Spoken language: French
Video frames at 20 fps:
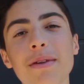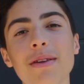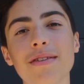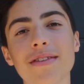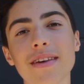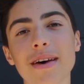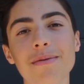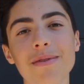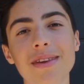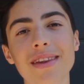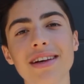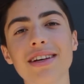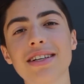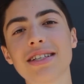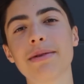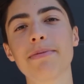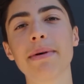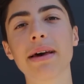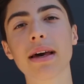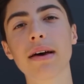maintenant terminée,
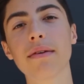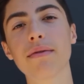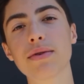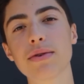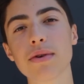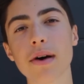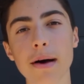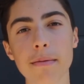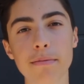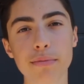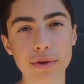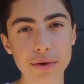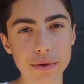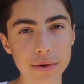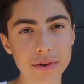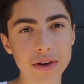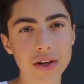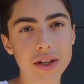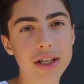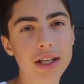j'espère qu'elle vous aura
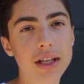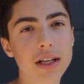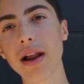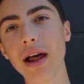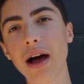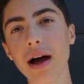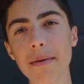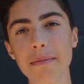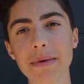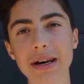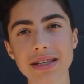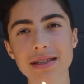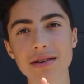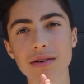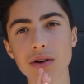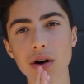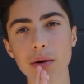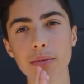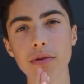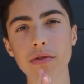plu. Voilà, merci
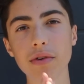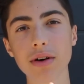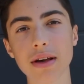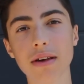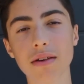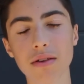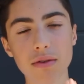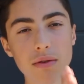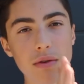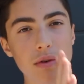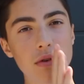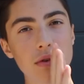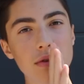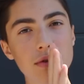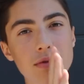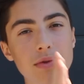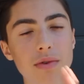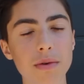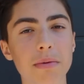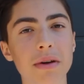encore pour vos questions,
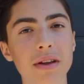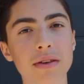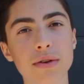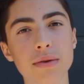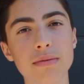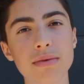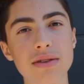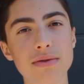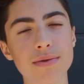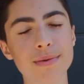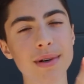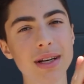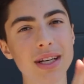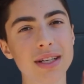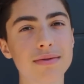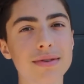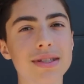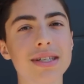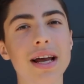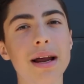je vous fais plein de gros bisous et
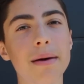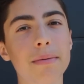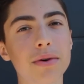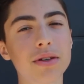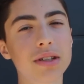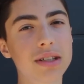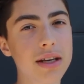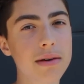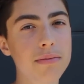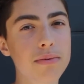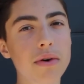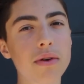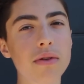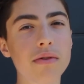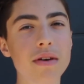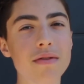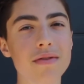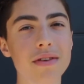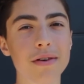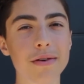je vous dis à la prochaine pour une
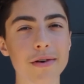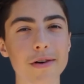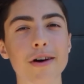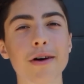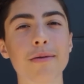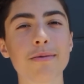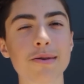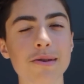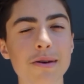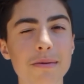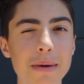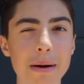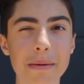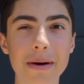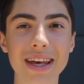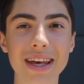nouvelle vidéo. Gros bisous, bye